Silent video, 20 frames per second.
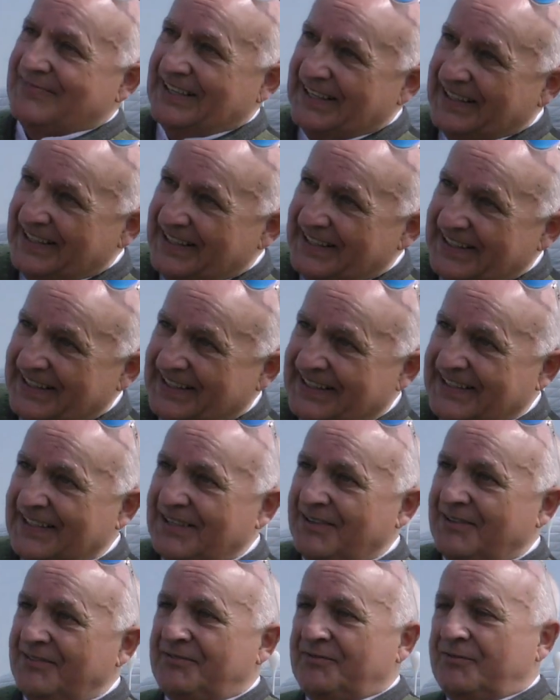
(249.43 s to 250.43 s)
ähnlich
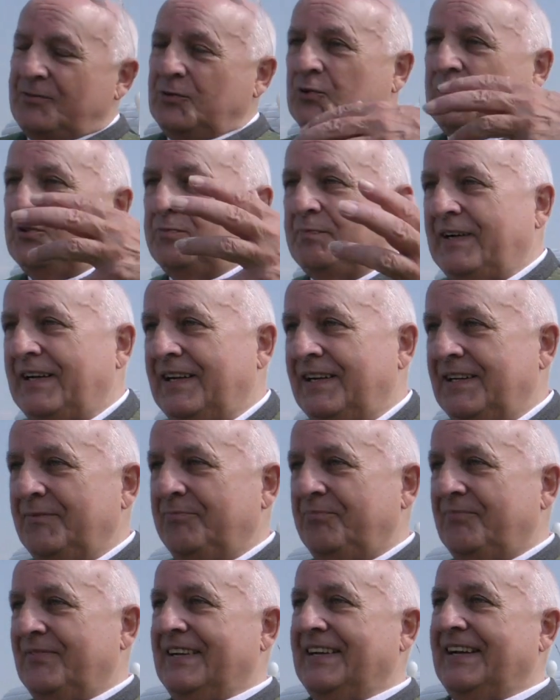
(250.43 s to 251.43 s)
Fußball.
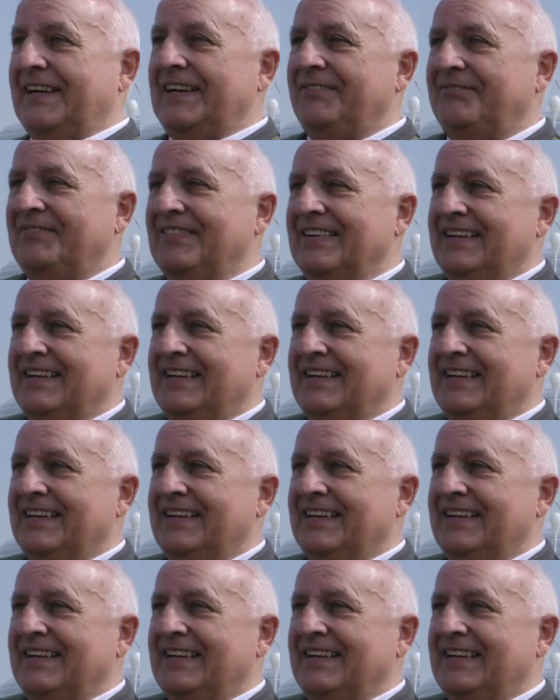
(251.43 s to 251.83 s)
Ja.